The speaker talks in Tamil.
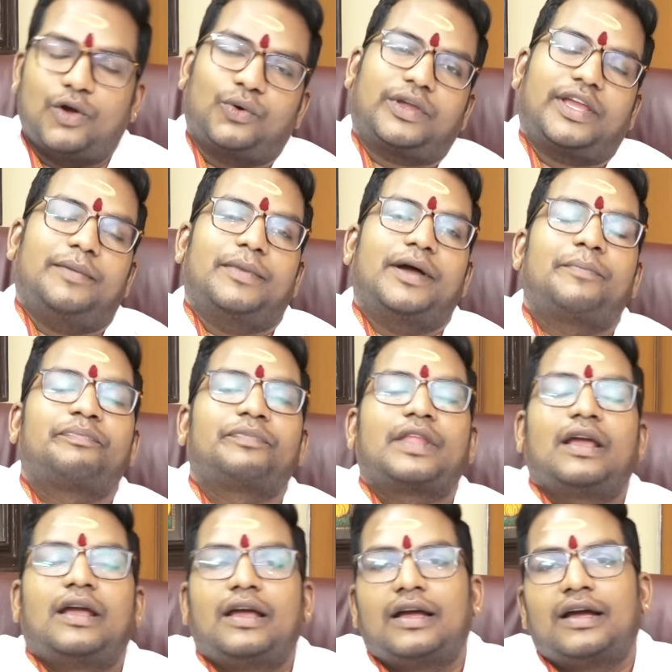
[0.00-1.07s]
ஓகேம்மா
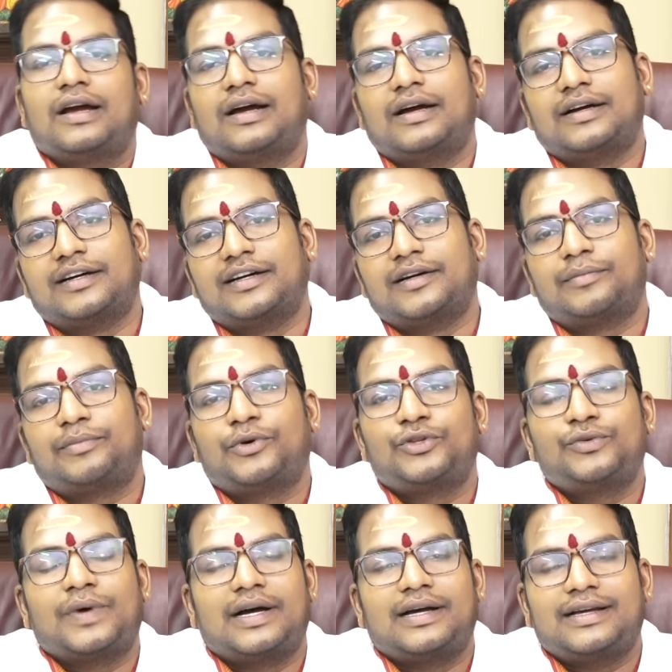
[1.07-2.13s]

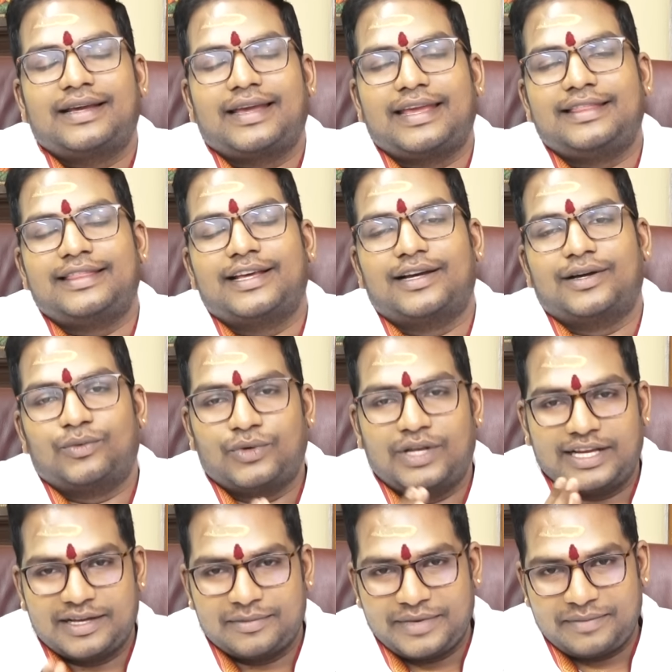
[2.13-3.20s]
பொதுவாக இந்த
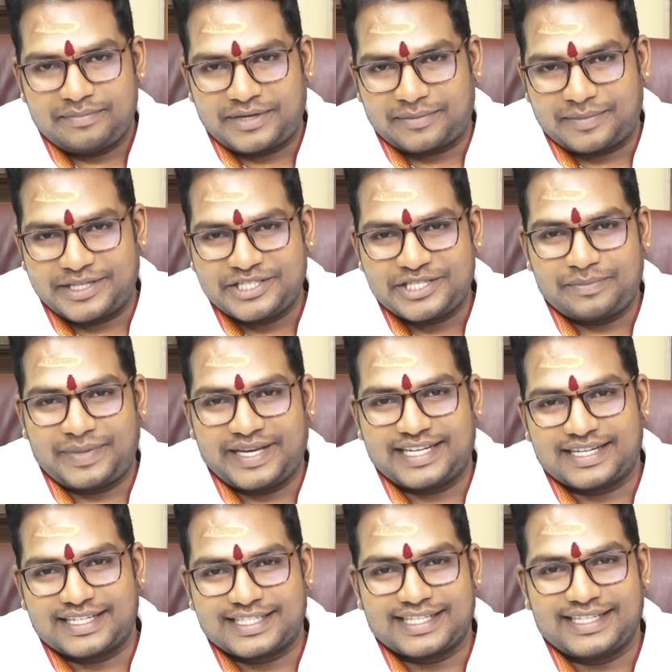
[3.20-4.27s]
உலகமே பிரபஞ்ச
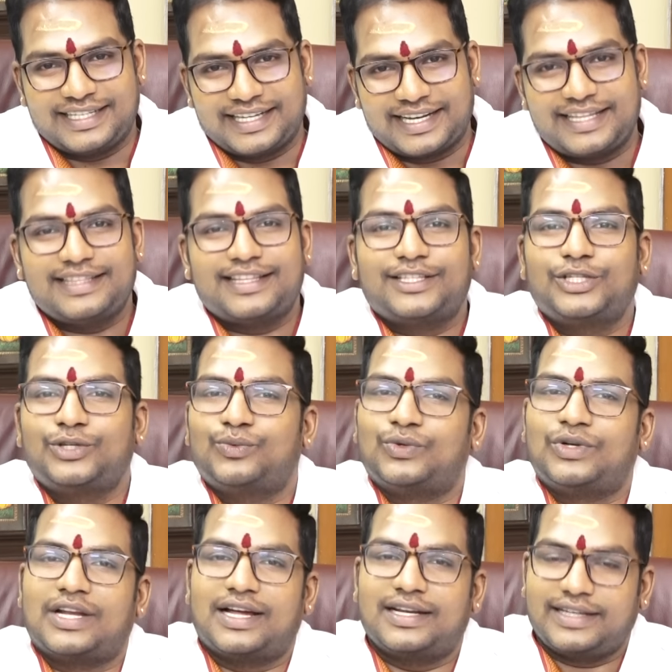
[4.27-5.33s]
பேராற்றல் நிறைந்தது
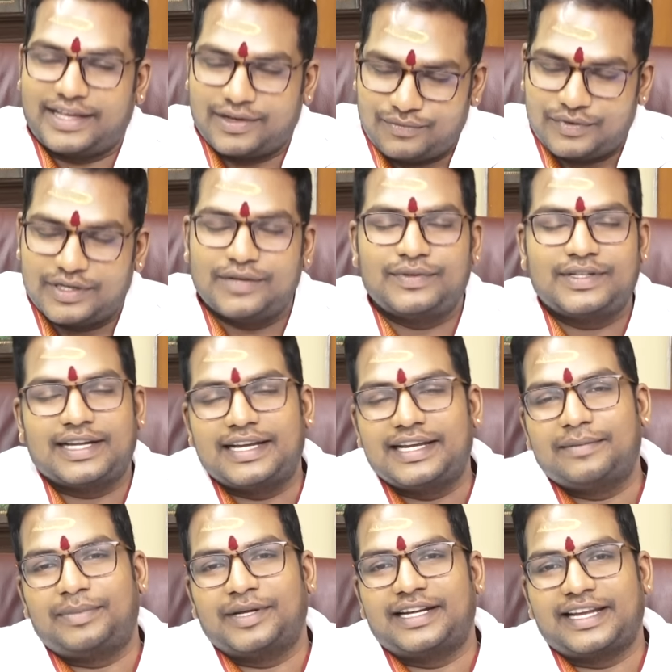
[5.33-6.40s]
உன்னால் எவ்வளவு
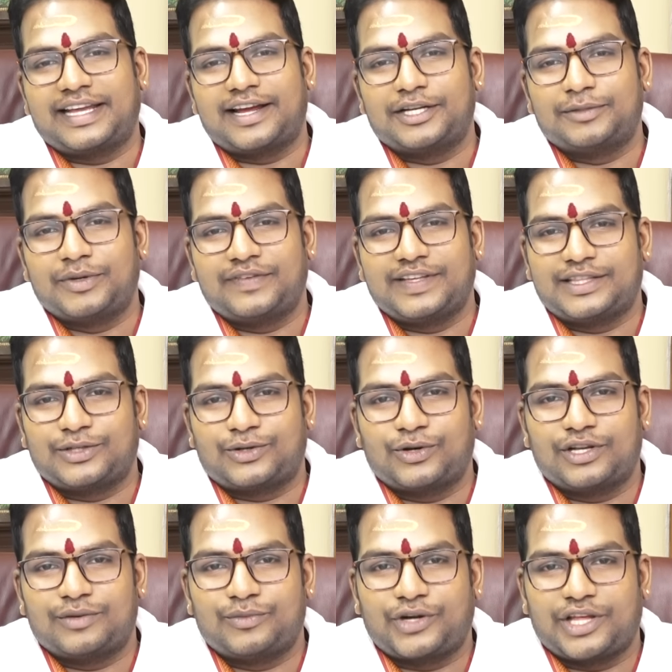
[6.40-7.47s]
நல்ல பலனை அனுபவித்து
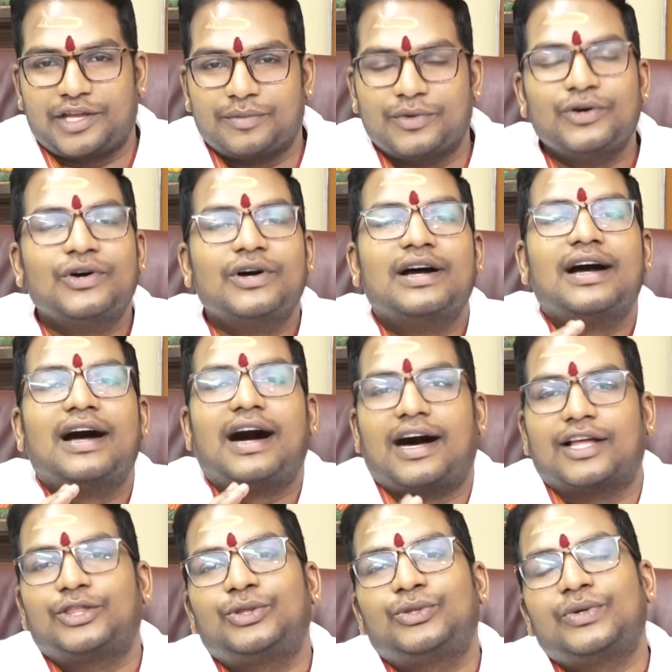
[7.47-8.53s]
கொள்ள முடியுமோ
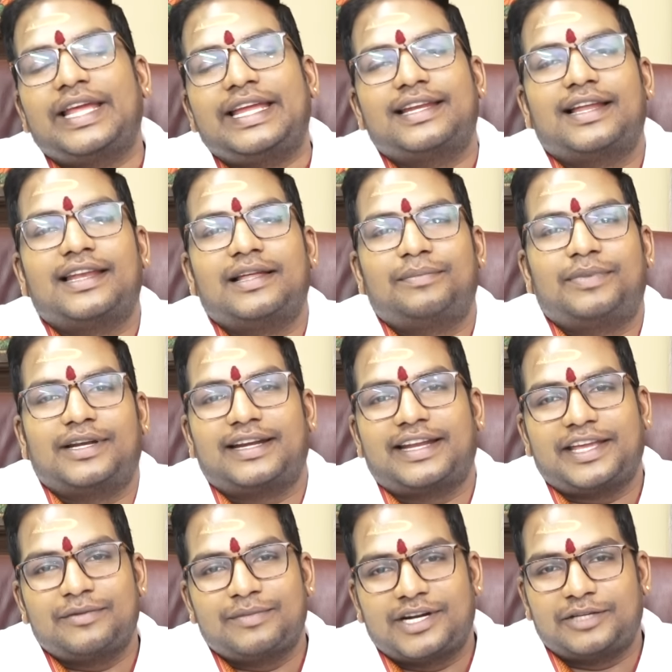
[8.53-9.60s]
அத்துணை நல்ல
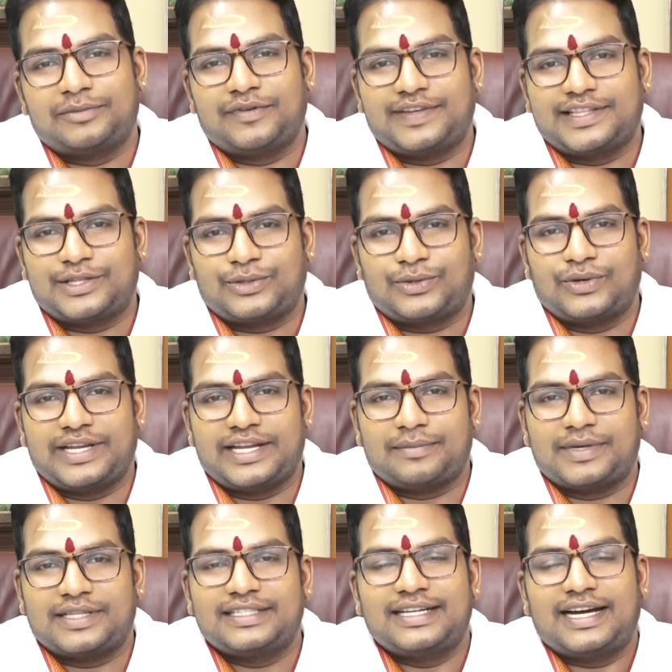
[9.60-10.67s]
பலனையும் அனுபவித்துக்கொள்
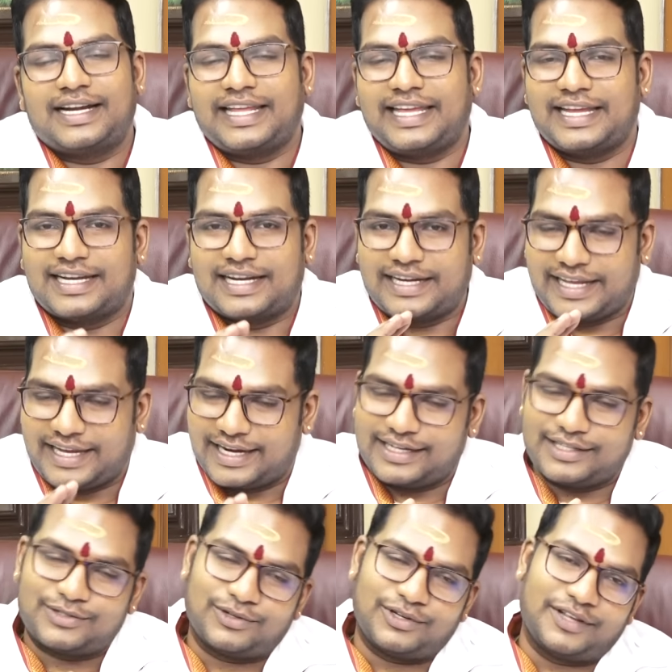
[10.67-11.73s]
என்பது அடியன்
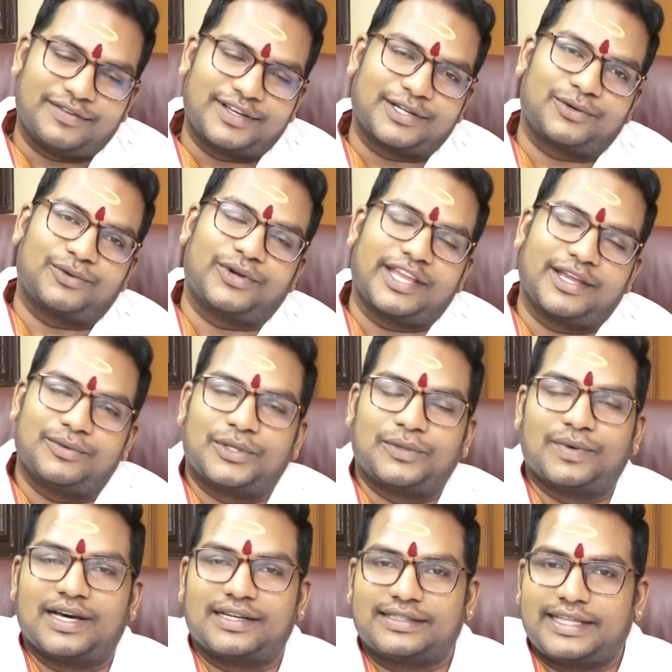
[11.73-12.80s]
அடிக்கடி சொல்லி வரக்கூடிய
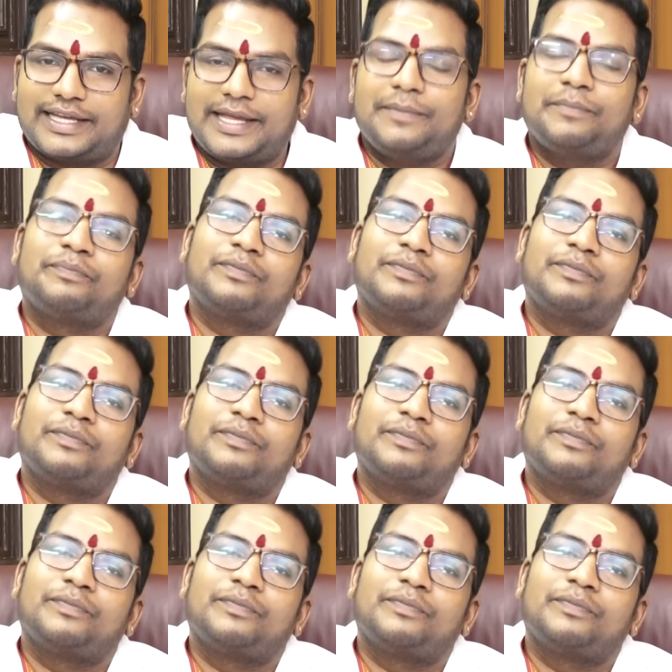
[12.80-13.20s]
ஒரு வார்த்தை